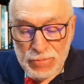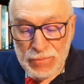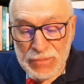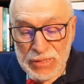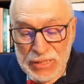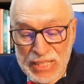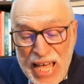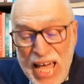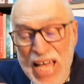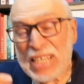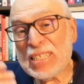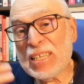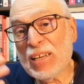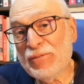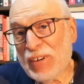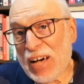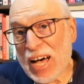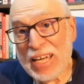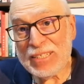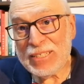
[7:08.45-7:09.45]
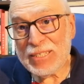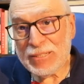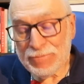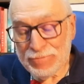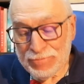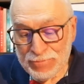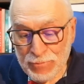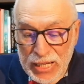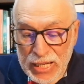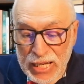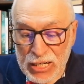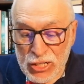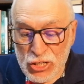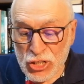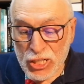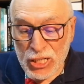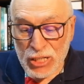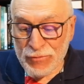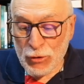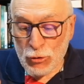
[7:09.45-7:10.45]
Nessa fase, ele
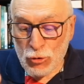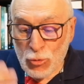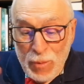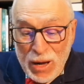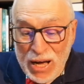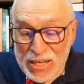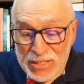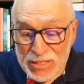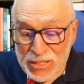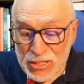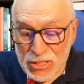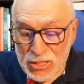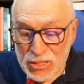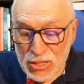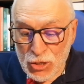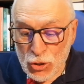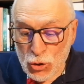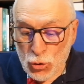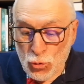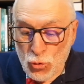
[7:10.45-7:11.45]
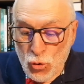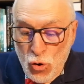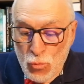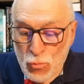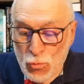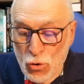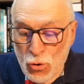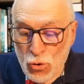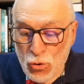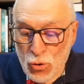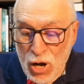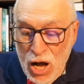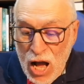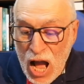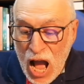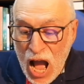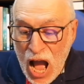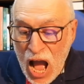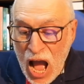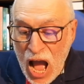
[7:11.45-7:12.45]
escreveu romances como
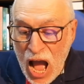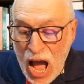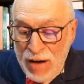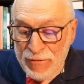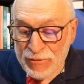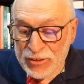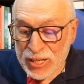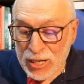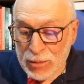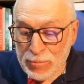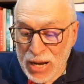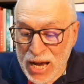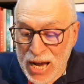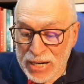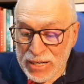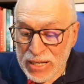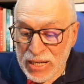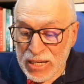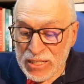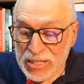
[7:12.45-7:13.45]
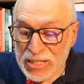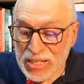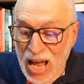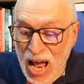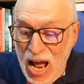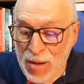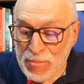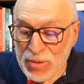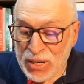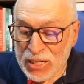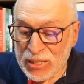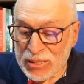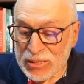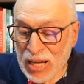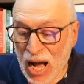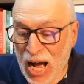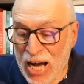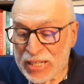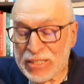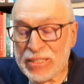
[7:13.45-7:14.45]
After Many a Summer
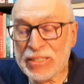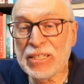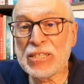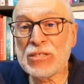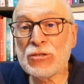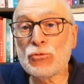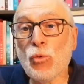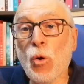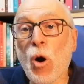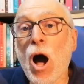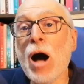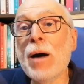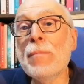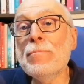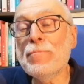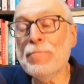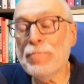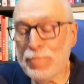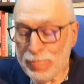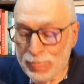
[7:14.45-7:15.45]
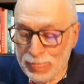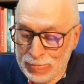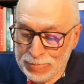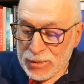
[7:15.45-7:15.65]
Dies the Swan,